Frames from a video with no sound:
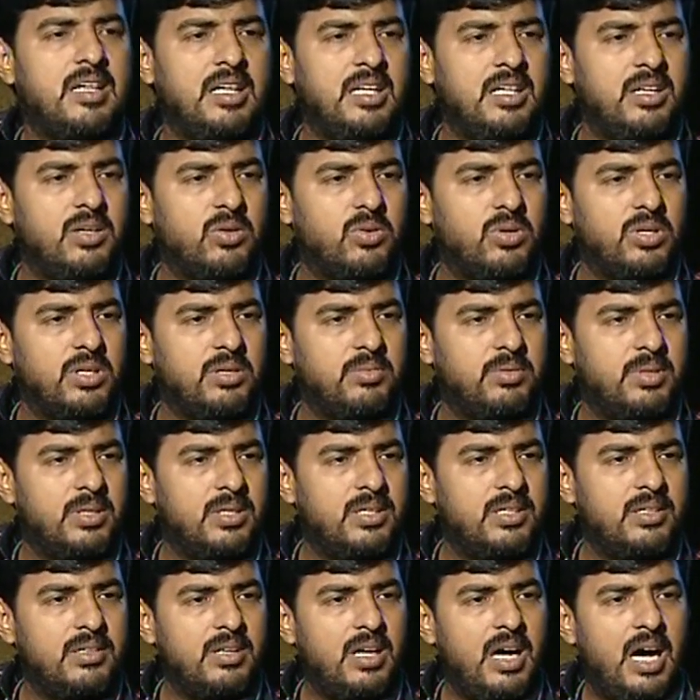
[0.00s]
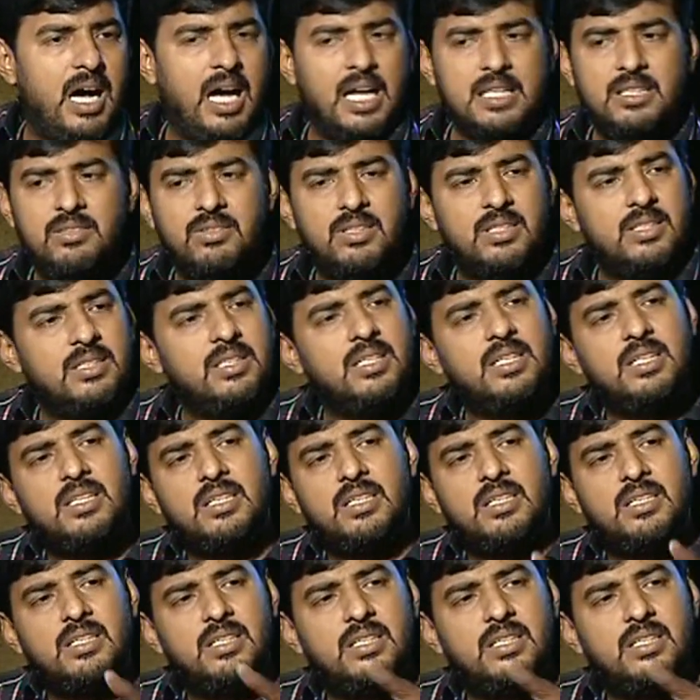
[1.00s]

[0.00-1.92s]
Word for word: கட்டளைகள் கொடுக்கப்படுது அது வந்து